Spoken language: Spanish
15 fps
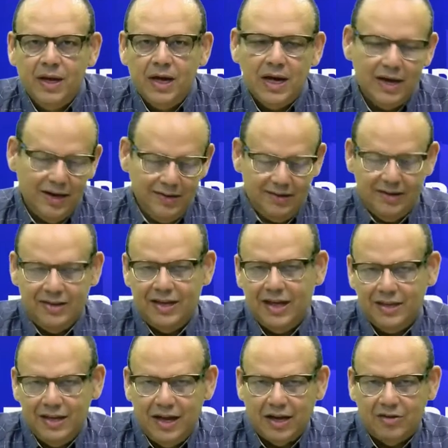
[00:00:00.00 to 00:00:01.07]
en ese día a
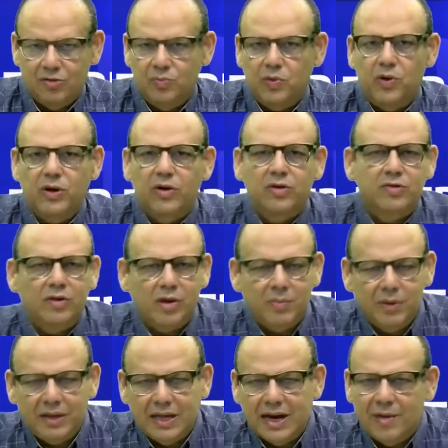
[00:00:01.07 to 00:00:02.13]
día que supone no
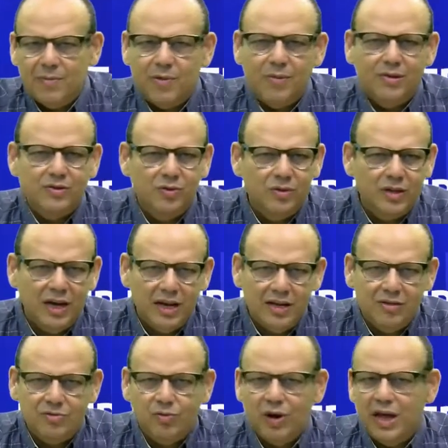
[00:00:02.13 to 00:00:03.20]
solamente la aprobación de
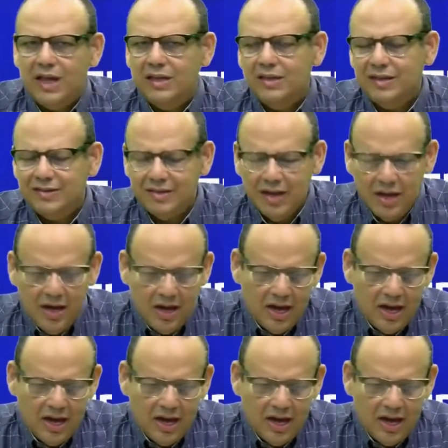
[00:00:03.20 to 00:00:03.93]
leyes urgentes,